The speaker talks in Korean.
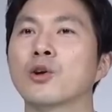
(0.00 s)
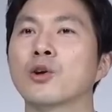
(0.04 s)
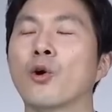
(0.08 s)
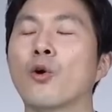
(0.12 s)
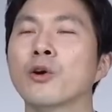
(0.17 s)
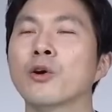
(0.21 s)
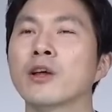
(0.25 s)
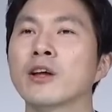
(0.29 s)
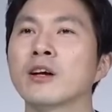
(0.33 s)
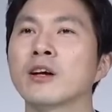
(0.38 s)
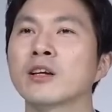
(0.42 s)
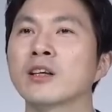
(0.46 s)

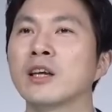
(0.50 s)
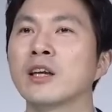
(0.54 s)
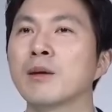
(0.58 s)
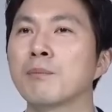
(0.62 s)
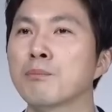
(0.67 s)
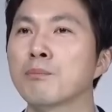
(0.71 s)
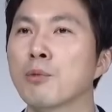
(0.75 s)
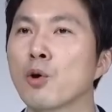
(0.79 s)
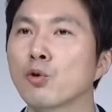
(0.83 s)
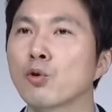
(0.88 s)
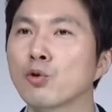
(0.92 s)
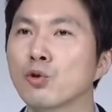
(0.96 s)
거래량이
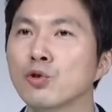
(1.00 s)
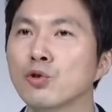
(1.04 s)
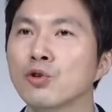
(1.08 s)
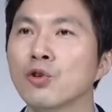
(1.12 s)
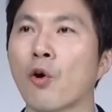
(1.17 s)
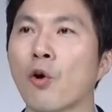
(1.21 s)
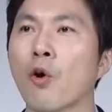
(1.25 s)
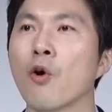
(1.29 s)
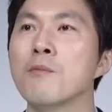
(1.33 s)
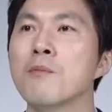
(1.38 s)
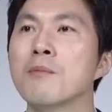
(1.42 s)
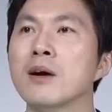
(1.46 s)
평균은
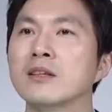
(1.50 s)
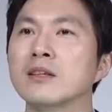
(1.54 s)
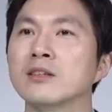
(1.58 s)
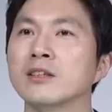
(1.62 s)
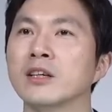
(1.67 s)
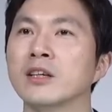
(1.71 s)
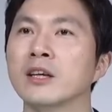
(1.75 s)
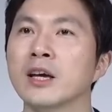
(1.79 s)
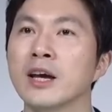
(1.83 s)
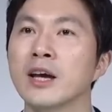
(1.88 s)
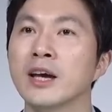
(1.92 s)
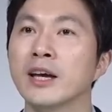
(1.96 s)

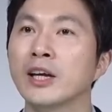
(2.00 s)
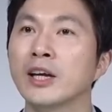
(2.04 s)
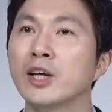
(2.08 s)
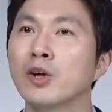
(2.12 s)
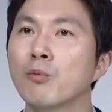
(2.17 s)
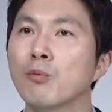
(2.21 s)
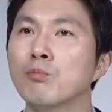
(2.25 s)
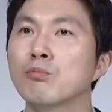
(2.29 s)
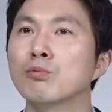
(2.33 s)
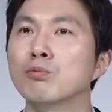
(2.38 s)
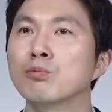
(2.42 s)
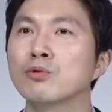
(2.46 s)
얼마인지,
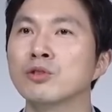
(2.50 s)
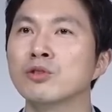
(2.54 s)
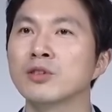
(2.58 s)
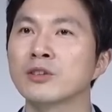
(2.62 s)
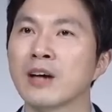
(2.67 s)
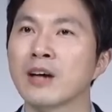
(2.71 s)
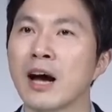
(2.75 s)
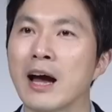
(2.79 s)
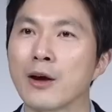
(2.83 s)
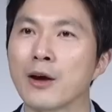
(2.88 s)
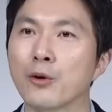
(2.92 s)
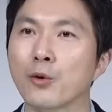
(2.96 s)
이런 부분들을
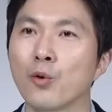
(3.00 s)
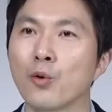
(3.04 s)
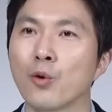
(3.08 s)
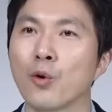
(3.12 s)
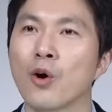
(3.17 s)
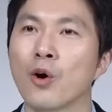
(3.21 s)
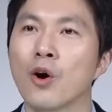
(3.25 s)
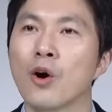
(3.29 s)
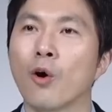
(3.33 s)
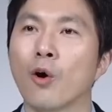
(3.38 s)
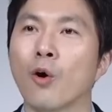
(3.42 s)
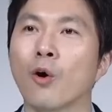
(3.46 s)
알고
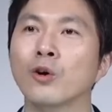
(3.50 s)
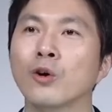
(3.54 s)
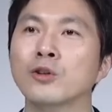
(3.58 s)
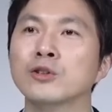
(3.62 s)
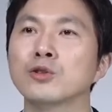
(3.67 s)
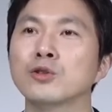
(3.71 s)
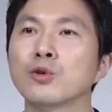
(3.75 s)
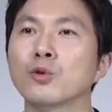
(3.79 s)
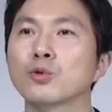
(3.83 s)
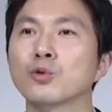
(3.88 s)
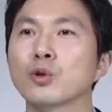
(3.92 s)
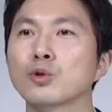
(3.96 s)
어느
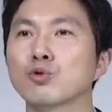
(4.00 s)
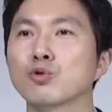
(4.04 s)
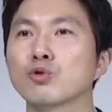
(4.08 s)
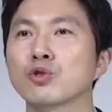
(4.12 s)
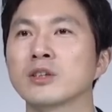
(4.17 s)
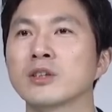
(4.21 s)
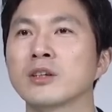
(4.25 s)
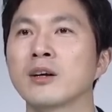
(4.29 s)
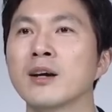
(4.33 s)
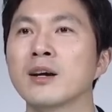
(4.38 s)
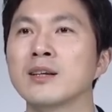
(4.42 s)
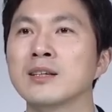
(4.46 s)
정도의
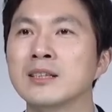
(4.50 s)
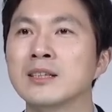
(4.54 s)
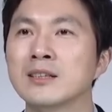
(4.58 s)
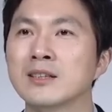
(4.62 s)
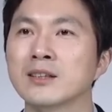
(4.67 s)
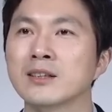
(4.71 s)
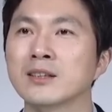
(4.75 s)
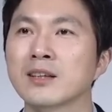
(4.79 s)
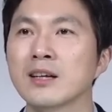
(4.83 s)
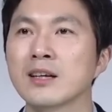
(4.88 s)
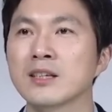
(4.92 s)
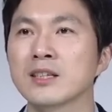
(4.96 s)
수치가
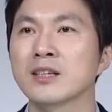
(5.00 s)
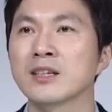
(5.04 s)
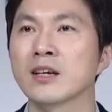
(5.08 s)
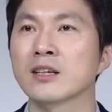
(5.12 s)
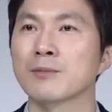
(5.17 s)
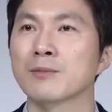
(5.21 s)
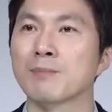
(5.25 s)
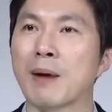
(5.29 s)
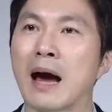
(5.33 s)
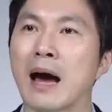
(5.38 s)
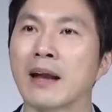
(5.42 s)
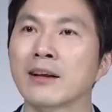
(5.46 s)
있을 때 시장에서
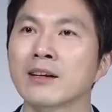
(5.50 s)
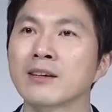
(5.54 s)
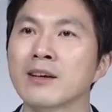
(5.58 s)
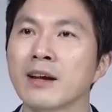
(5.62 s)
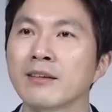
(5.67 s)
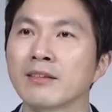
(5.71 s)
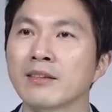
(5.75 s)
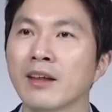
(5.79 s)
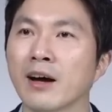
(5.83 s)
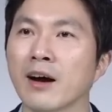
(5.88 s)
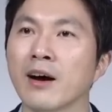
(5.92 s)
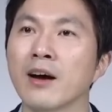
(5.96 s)
반응을
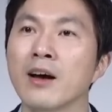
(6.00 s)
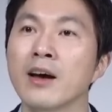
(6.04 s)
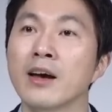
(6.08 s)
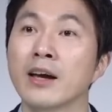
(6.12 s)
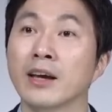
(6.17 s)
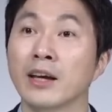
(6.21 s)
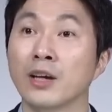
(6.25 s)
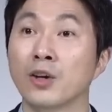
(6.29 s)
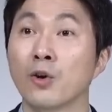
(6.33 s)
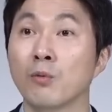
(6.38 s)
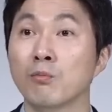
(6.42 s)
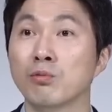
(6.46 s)
한다,
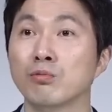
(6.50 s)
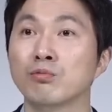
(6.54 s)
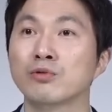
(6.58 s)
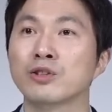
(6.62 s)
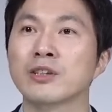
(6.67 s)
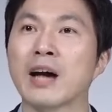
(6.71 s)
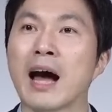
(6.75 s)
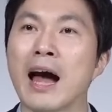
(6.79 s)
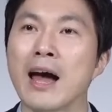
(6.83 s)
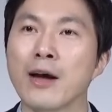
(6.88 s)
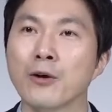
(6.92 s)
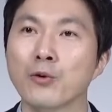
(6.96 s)
이런
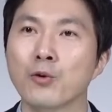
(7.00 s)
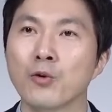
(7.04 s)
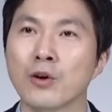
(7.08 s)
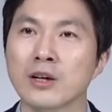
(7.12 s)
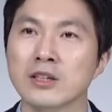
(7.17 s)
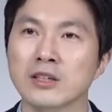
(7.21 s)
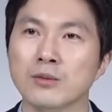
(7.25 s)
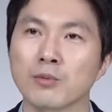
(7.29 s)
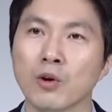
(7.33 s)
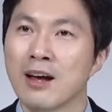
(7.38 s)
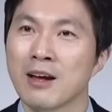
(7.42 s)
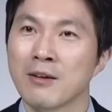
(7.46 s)
부분들을 알고
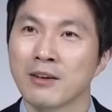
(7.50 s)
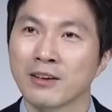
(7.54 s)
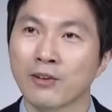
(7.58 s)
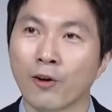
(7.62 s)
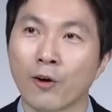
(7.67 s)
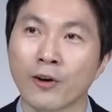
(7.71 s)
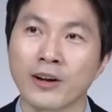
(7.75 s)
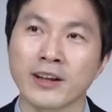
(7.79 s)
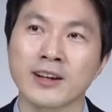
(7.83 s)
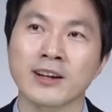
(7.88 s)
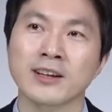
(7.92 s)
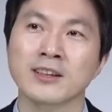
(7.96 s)
가시면
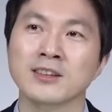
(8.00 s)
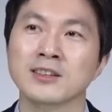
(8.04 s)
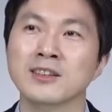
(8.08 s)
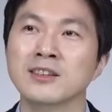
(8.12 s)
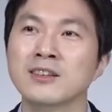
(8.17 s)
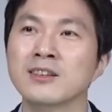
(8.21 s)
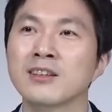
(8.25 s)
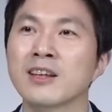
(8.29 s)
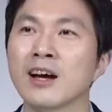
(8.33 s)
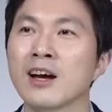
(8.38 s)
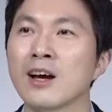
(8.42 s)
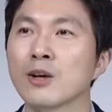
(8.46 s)
거래량이
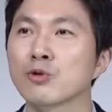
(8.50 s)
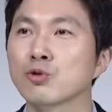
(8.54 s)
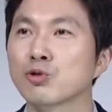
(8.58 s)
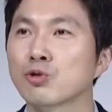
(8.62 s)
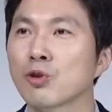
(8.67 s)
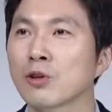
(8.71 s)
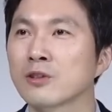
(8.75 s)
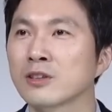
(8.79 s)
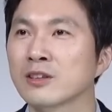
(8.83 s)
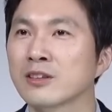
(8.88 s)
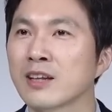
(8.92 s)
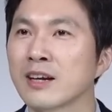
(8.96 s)
는다
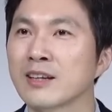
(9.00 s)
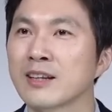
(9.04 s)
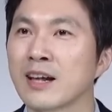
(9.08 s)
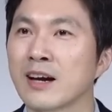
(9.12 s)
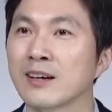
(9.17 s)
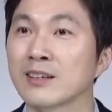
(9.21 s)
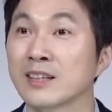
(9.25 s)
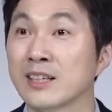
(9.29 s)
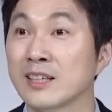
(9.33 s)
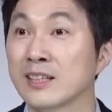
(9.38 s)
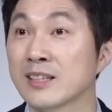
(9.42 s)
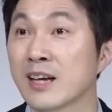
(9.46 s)
줄어든다에
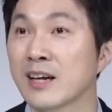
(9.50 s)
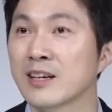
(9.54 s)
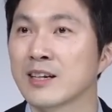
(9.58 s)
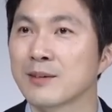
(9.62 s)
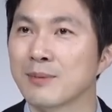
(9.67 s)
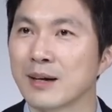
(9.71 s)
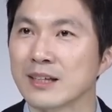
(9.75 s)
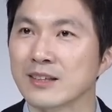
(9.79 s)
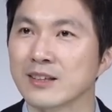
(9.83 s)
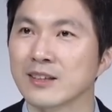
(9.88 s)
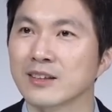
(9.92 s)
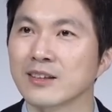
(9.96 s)
대한 기사를
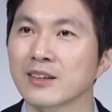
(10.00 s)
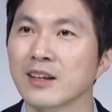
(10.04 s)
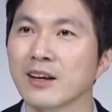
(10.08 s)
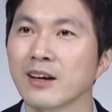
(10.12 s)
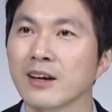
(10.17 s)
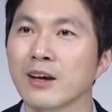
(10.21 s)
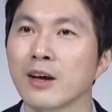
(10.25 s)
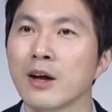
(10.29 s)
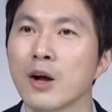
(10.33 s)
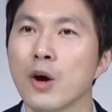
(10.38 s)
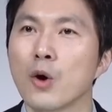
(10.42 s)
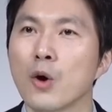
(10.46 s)
봤을
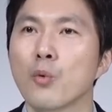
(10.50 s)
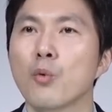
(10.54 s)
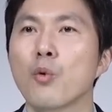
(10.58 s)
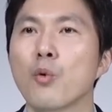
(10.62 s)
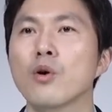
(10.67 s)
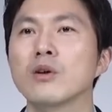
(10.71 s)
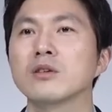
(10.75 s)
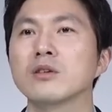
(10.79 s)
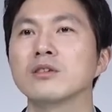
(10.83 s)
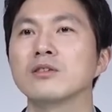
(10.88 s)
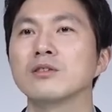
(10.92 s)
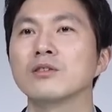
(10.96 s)
때
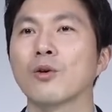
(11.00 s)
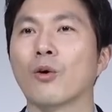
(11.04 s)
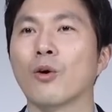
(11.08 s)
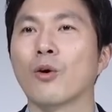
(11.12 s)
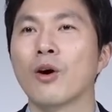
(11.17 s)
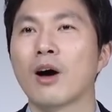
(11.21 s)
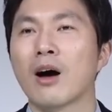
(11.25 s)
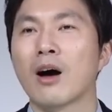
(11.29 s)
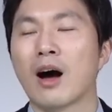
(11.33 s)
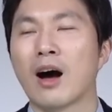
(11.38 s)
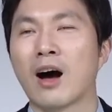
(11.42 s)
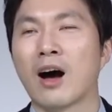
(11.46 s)
훨씬 더,
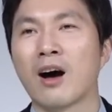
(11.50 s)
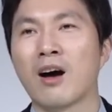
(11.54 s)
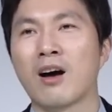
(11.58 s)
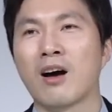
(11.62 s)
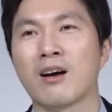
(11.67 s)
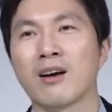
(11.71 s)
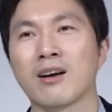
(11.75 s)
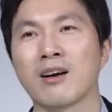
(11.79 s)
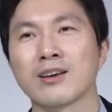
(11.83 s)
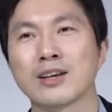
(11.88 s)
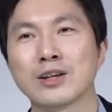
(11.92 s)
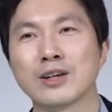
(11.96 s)

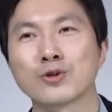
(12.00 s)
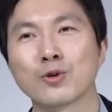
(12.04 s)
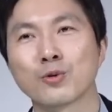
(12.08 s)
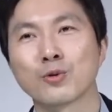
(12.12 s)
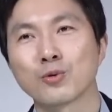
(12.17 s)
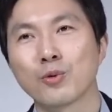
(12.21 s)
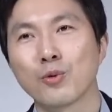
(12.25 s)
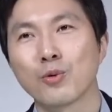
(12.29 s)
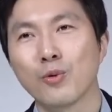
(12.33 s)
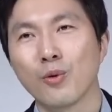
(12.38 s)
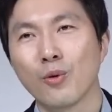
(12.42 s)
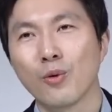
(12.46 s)
아, 이
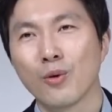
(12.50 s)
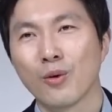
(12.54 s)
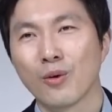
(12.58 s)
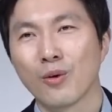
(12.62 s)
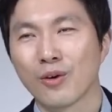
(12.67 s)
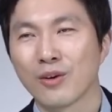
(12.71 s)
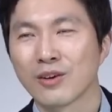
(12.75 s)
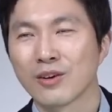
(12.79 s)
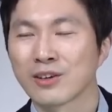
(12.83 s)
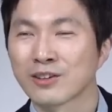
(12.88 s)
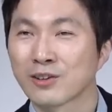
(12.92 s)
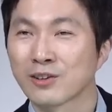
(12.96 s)
정도
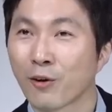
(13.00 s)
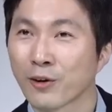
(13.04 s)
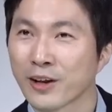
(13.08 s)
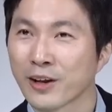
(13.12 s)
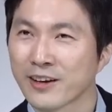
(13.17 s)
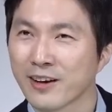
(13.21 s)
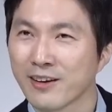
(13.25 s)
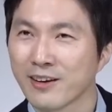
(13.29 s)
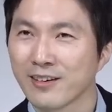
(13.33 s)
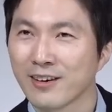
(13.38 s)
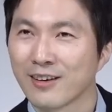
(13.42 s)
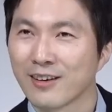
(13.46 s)

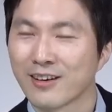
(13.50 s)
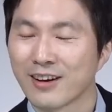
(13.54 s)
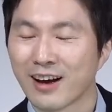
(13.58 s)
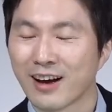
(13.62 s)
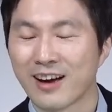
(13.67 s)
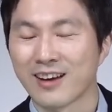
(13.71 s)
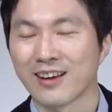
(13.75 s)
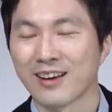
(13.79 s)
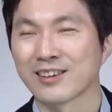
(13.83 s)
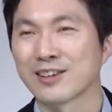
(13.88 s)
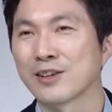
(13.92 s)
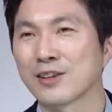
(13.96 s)
거래량?
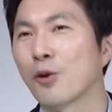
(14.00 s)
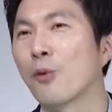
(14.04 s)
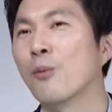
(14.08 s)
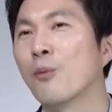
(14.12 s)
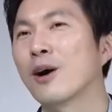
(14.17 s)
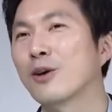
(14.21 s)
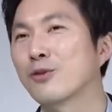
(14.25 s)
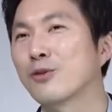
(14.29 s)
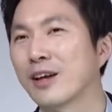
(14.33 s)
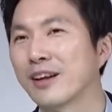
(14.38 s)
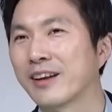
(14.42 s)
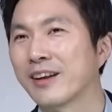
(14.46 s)
아, 그냥
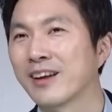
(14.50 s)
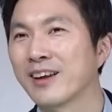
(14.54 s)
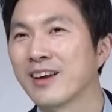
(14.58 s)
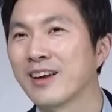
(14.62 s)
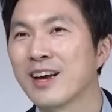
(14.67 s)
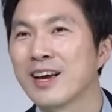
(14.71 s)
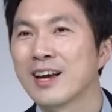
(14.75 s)
넘어가도 되네.